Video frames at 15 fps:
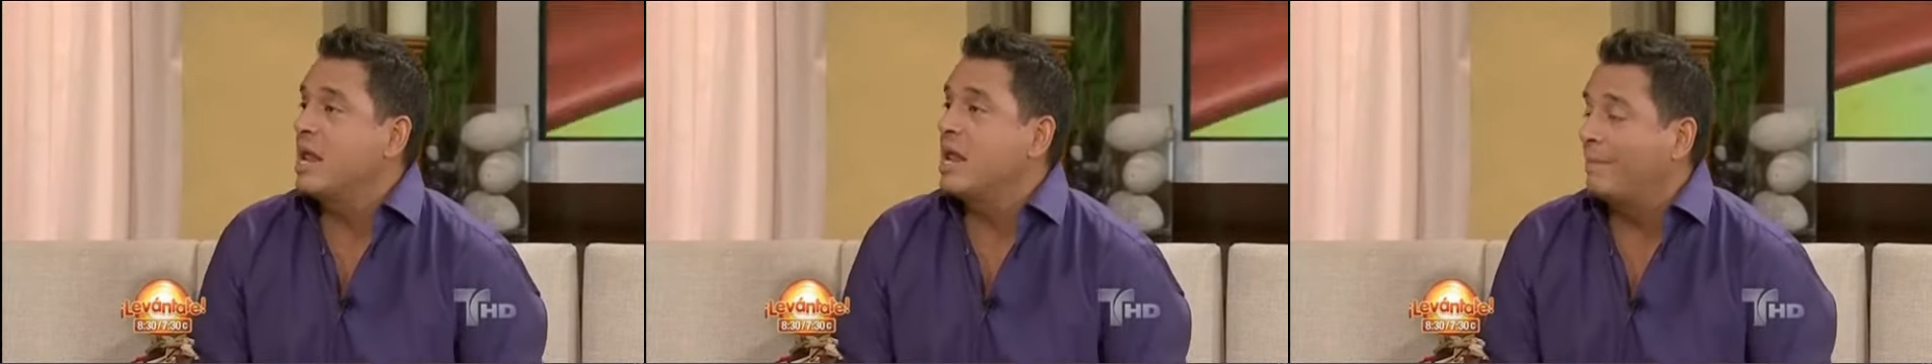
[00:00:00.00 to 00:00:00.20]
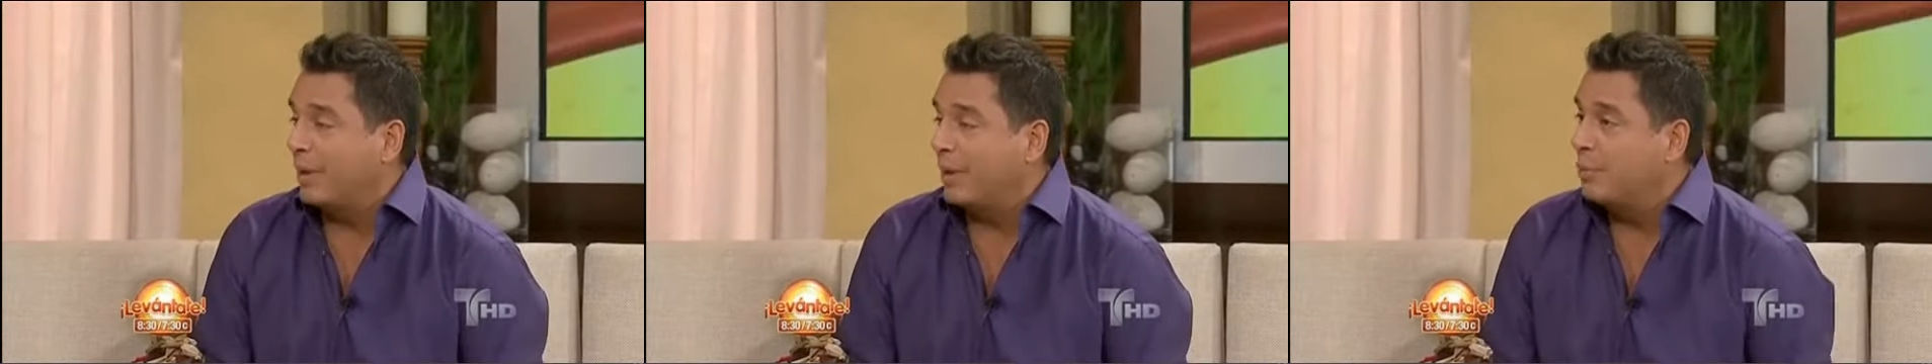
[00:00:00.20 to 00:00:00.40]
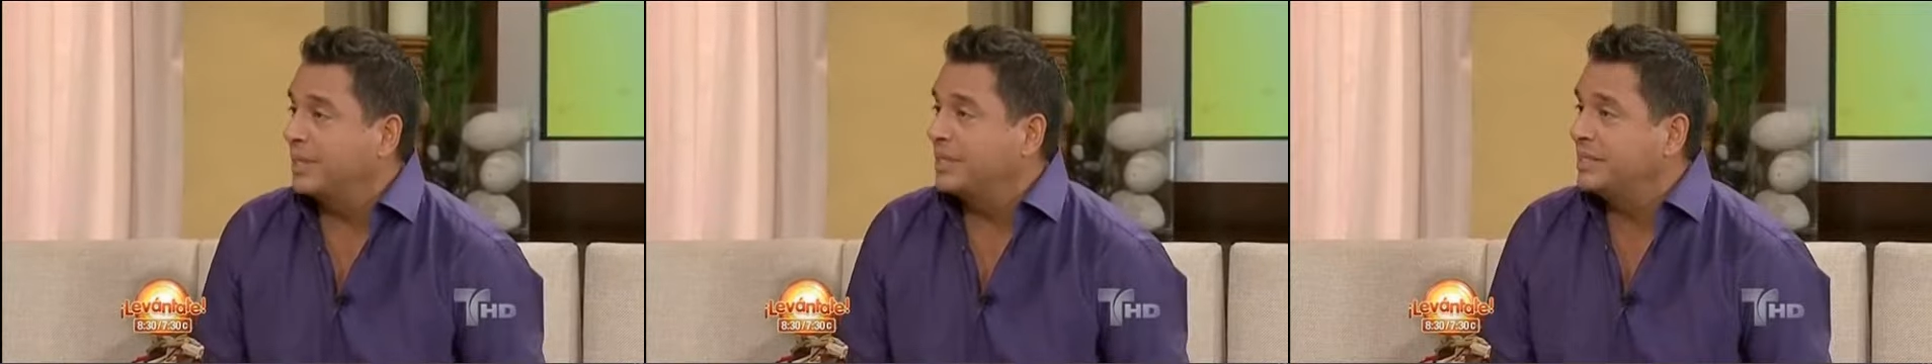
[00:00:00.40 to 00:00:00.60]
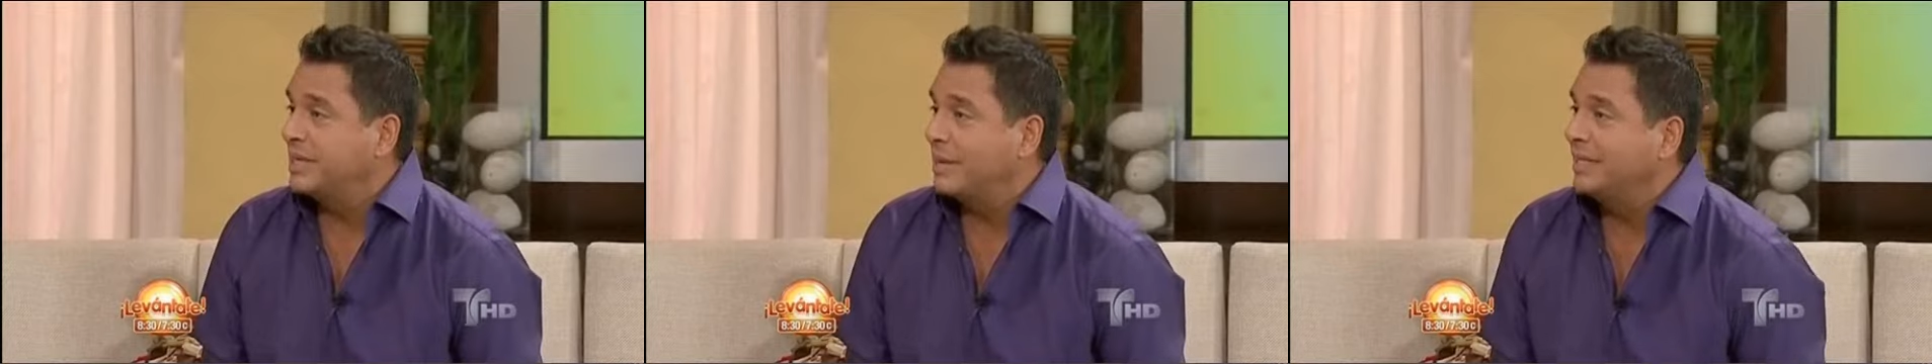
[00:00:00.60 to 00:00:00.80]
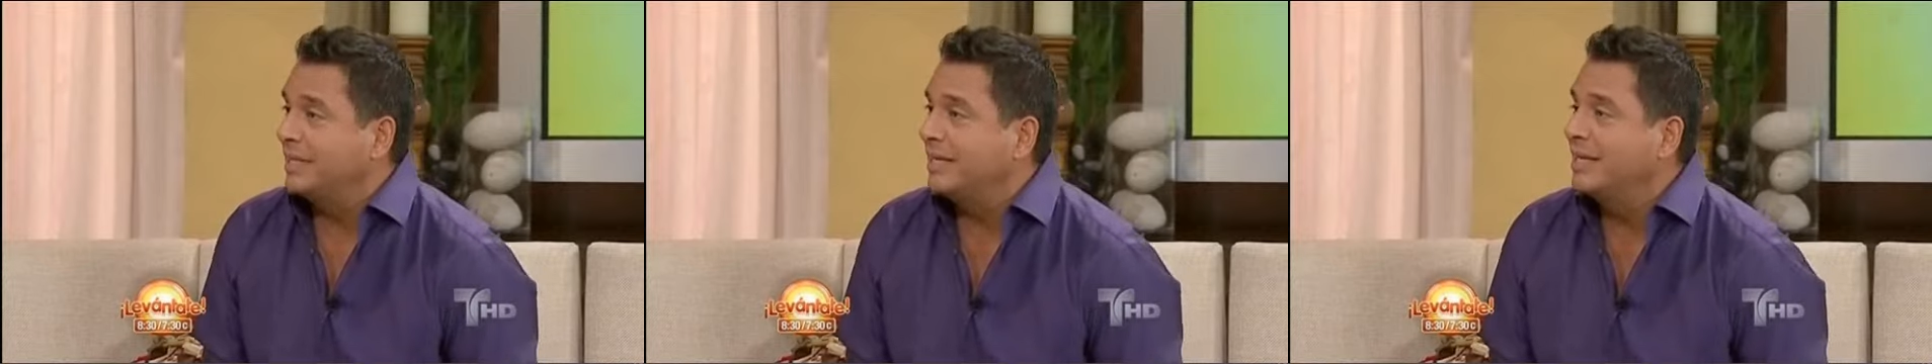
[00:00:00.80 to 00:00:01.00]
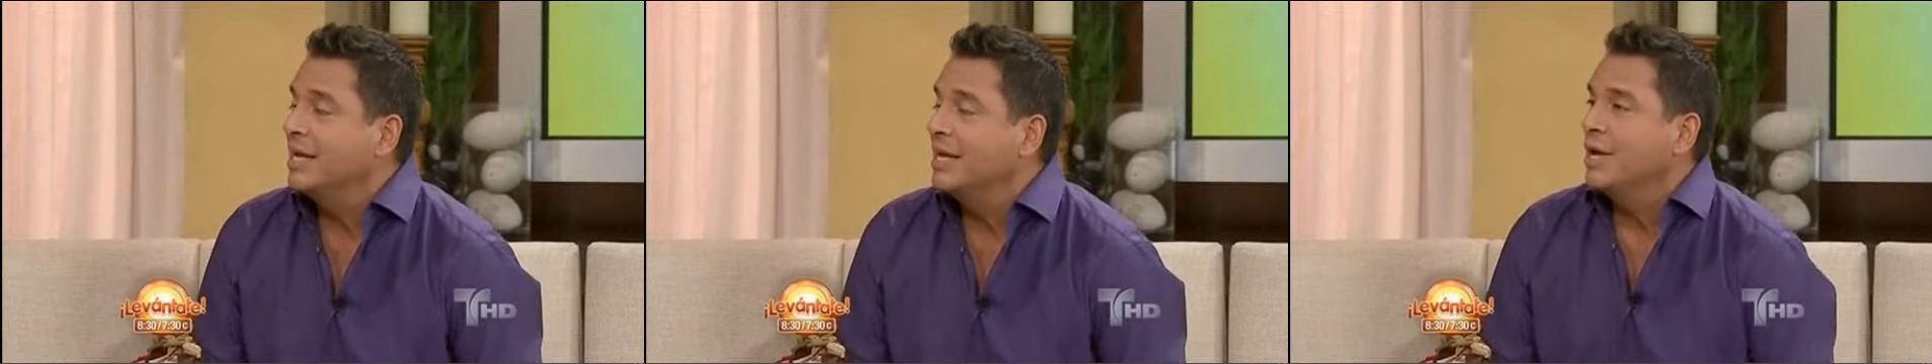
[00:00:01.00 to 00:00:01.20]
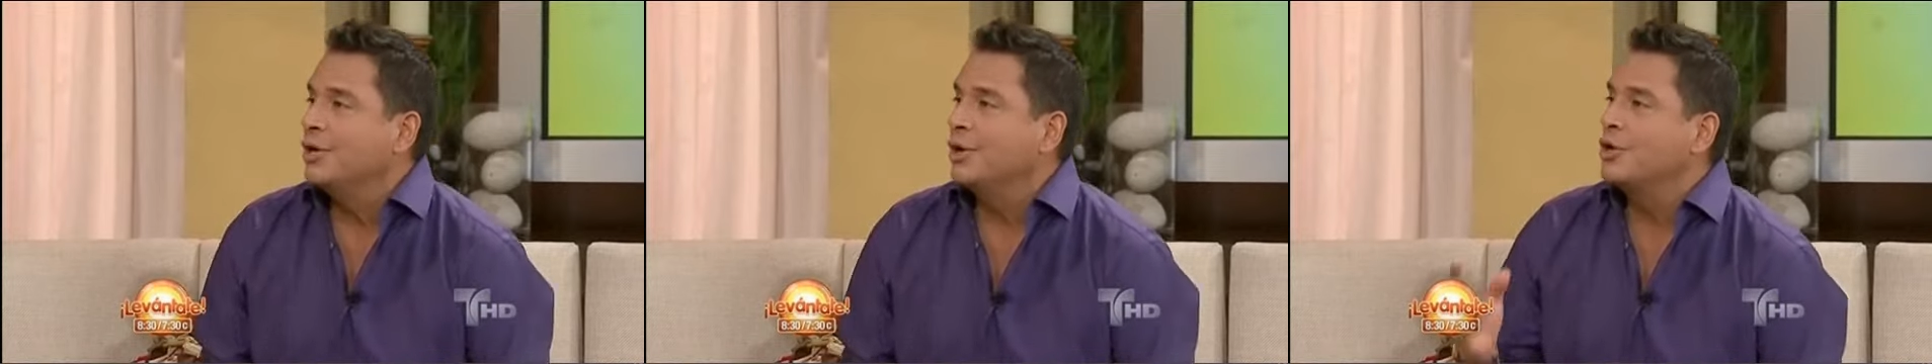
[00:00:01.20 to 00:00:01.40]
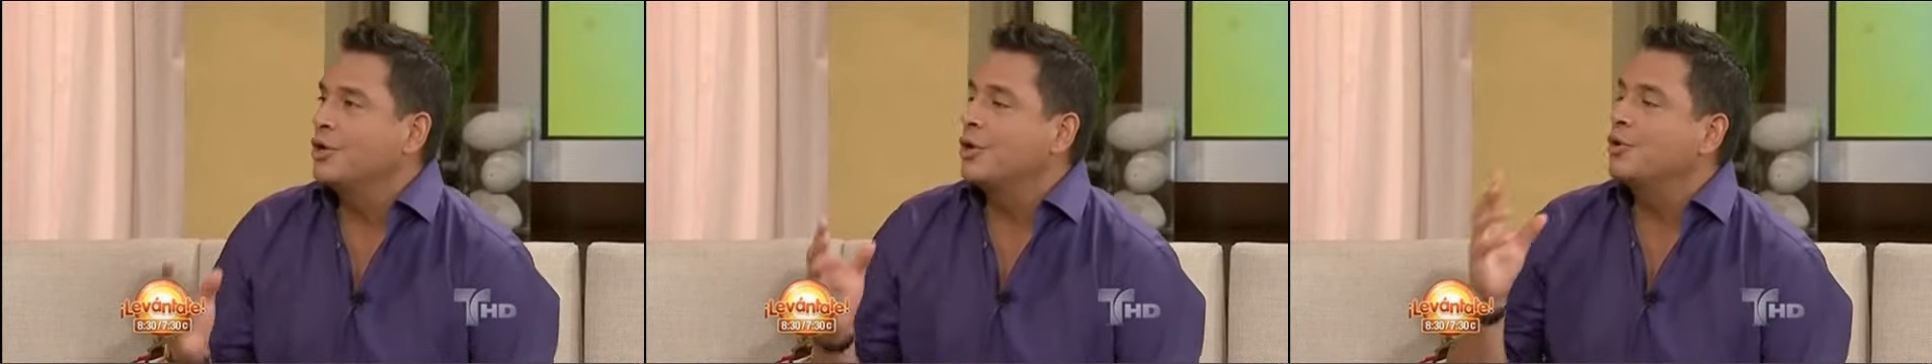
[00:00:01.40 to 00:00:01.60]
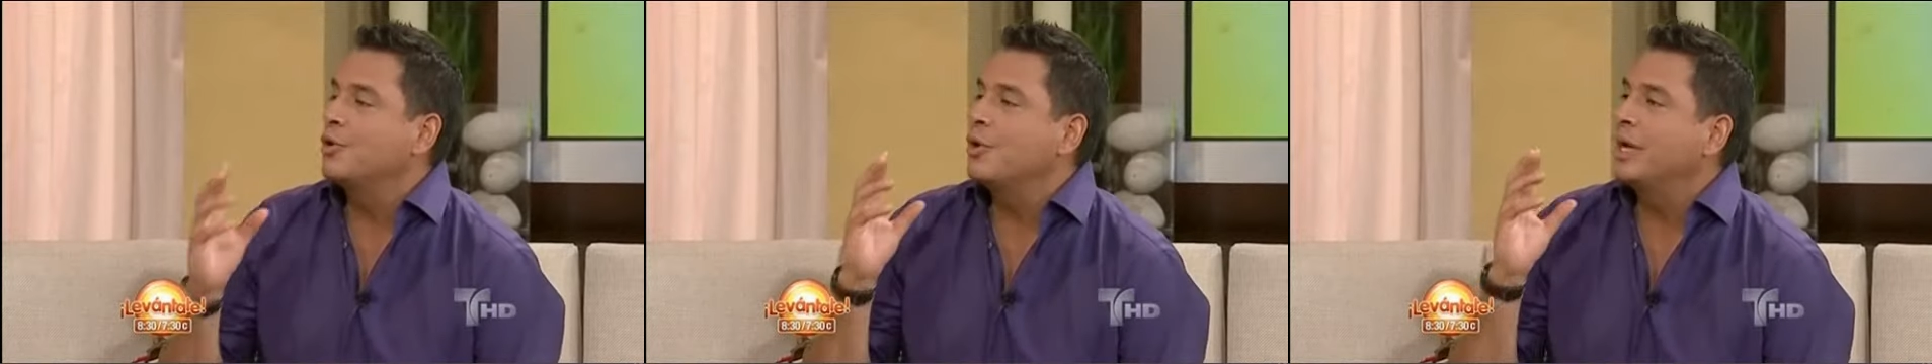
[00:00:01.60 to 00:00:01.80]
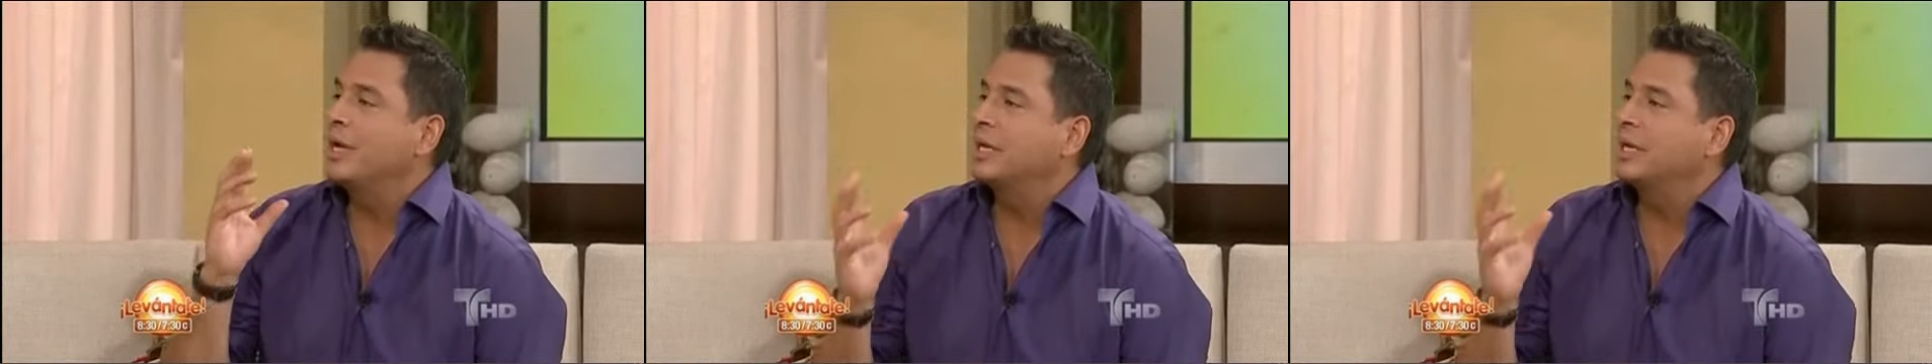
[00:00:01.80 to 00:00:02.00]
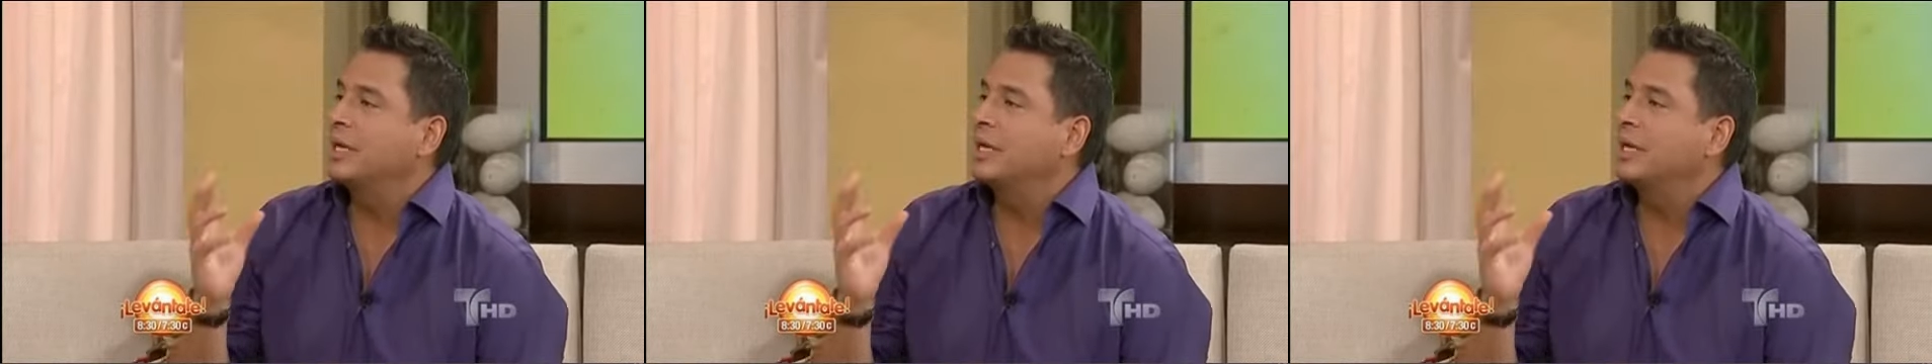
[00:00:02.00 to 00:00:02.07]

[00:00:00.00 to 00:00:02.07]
el Perú precisamente nos dio nuestra